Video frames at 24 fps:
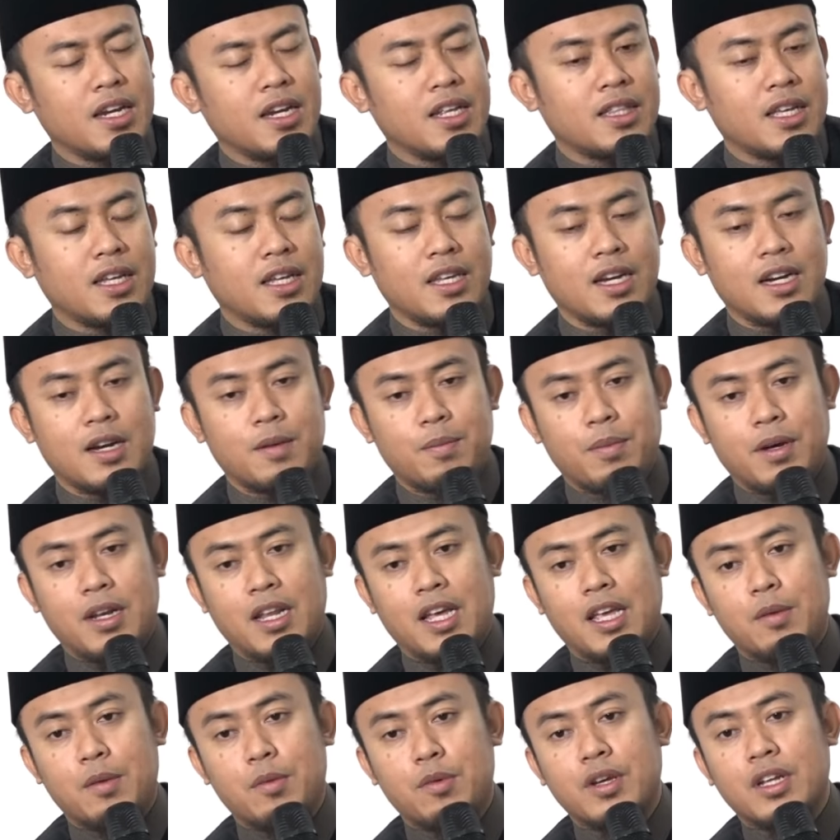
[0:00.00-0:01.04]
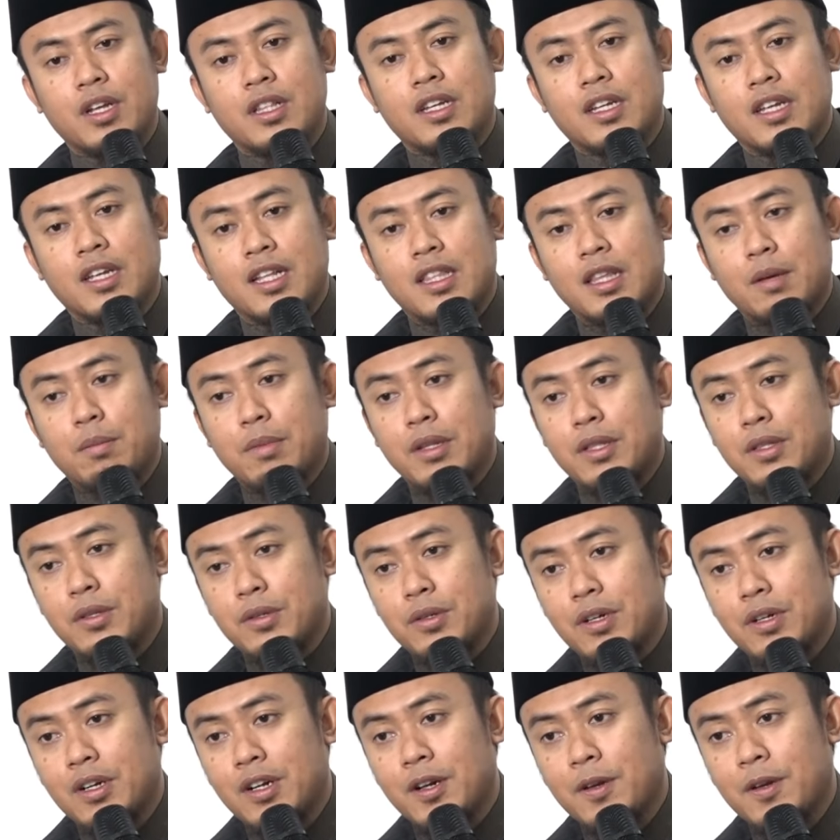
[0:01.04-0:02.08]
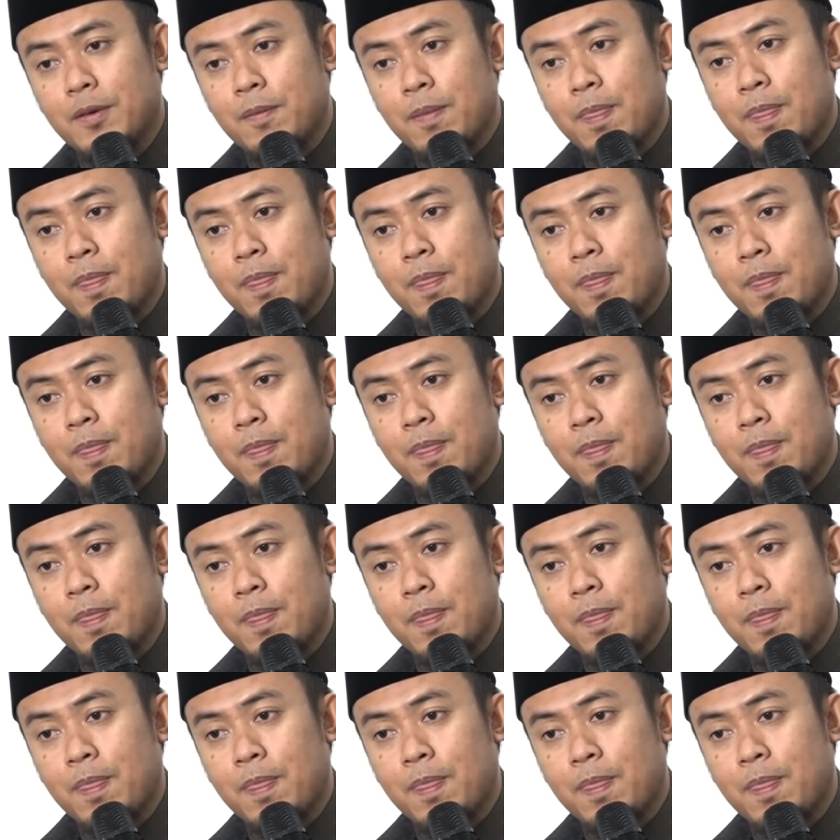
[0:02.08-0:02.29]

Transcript: ditanya kepada ibunya ternyata betul.